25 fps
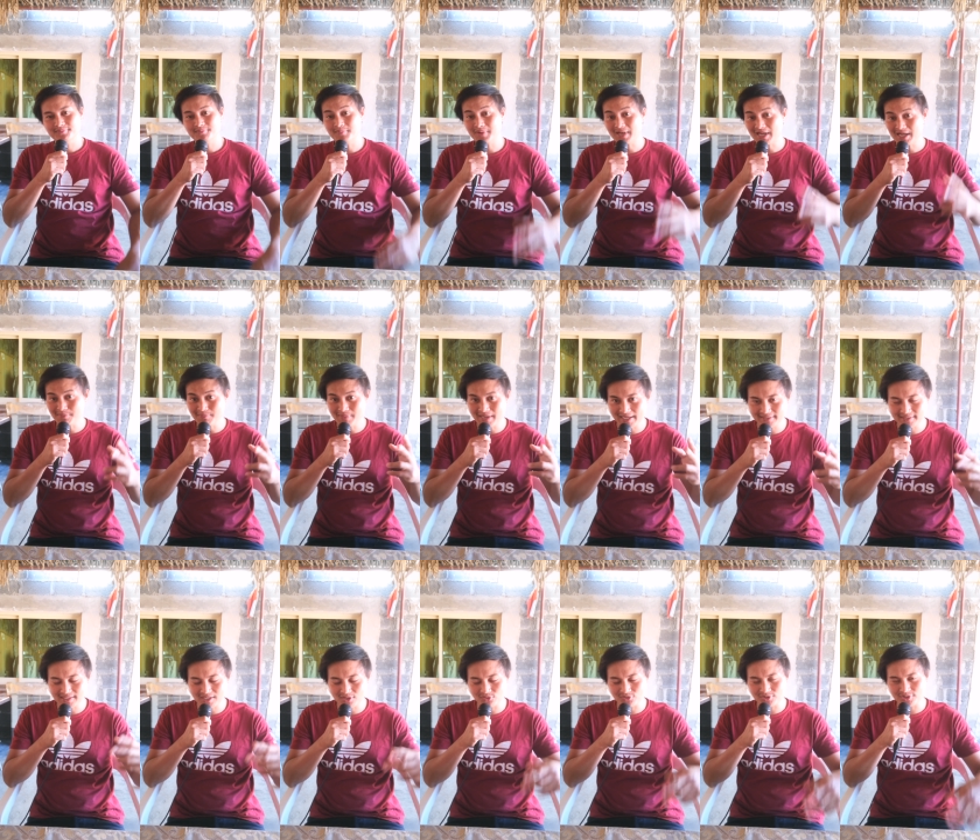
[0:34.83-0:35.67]
Baka
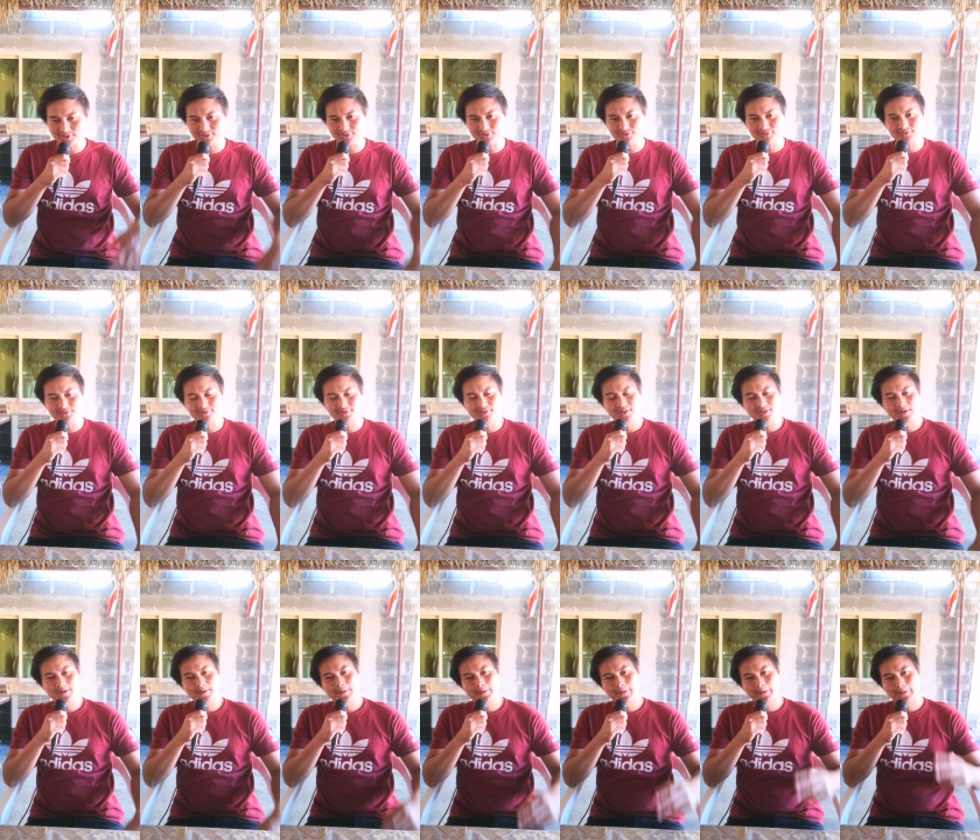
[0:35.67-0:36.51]
maitanong ninyo.
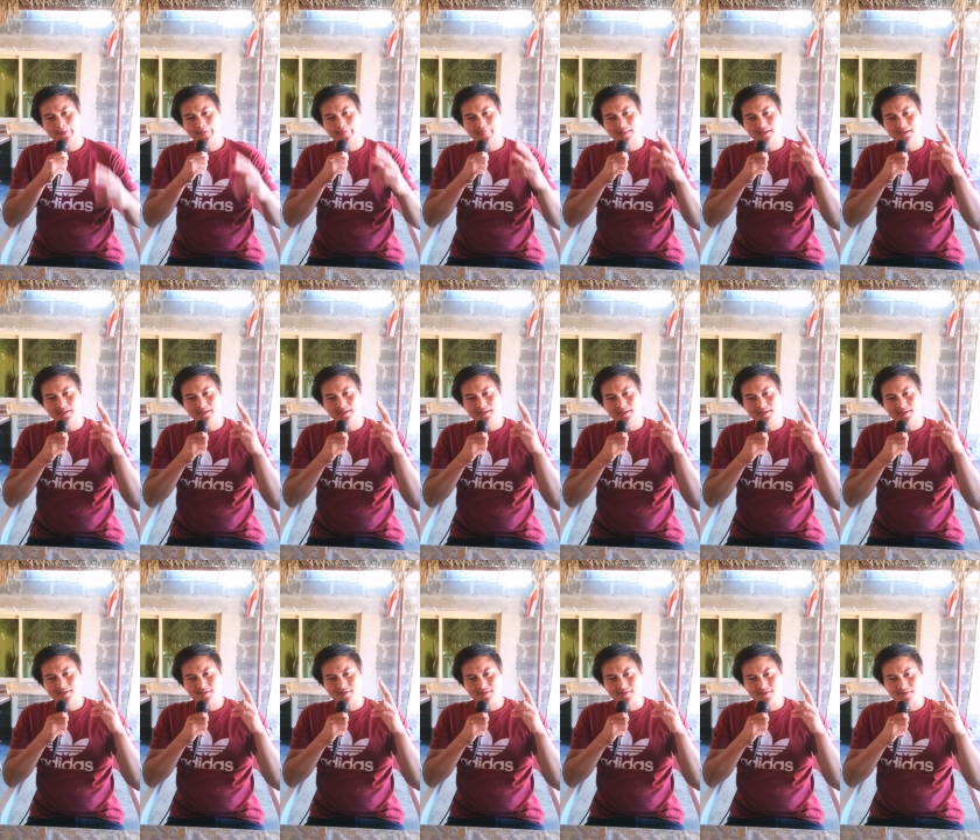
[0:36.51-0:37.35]

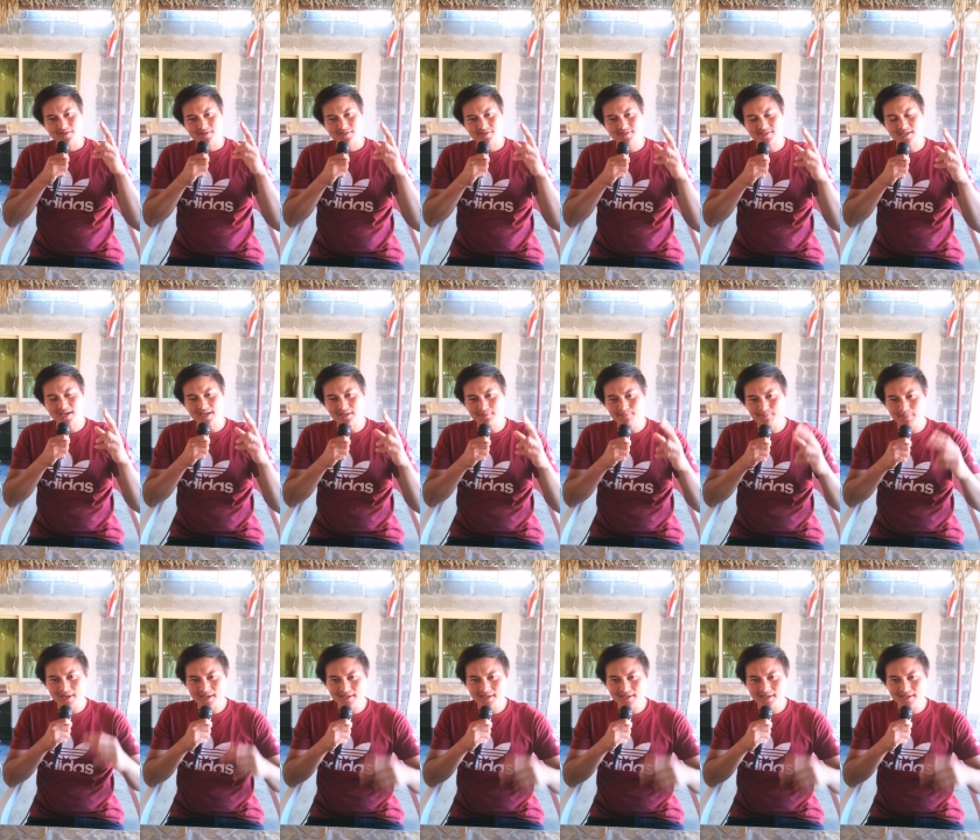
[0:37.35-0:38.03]
Saan